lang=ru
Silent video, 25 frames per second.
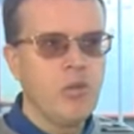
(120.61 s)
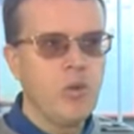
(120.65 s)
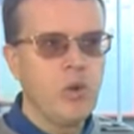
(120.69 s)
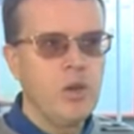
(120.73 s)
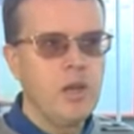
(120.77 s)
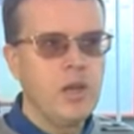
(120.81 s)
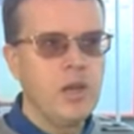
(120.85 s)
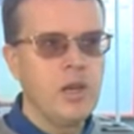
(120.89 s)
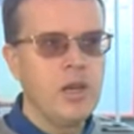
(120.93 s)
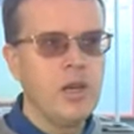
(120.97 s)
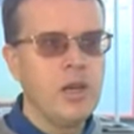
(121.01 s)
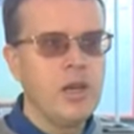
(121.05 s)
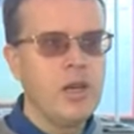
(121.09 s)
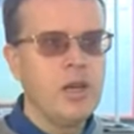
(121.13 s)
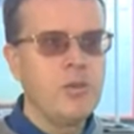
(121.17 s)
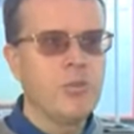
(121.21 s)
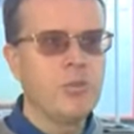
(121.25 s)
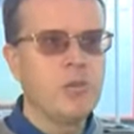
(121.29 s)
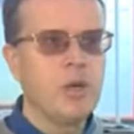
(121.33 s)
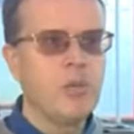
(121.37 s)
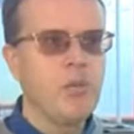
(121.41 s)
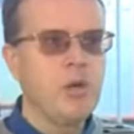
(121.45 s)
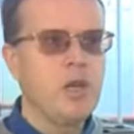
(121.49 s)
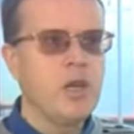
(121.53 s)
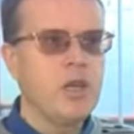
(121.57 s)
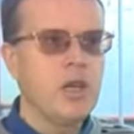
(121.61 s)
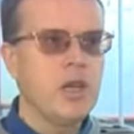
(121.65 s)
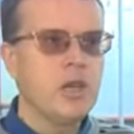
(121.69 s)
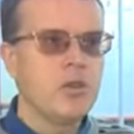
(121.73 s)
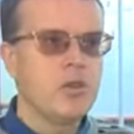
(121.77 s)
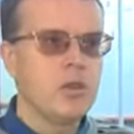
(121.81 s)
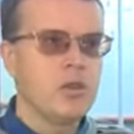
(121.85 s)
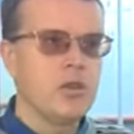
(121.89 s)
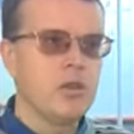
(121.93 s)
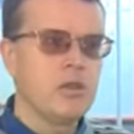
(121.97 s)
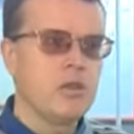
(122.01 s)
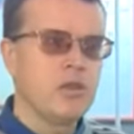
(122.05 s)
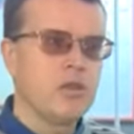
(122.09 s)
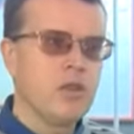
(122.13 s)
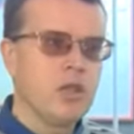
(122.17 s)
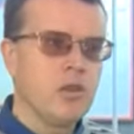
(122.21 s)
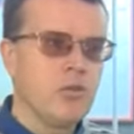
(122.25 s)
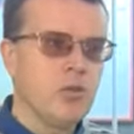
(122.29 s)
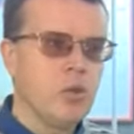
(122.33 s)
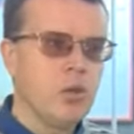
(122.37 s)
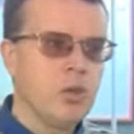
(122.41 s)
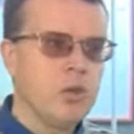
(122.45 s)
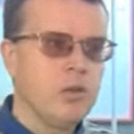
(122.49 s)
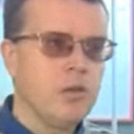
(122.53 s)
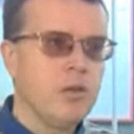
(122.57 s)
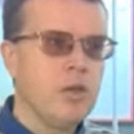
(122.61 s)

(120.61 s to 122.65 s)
воле поменять завод,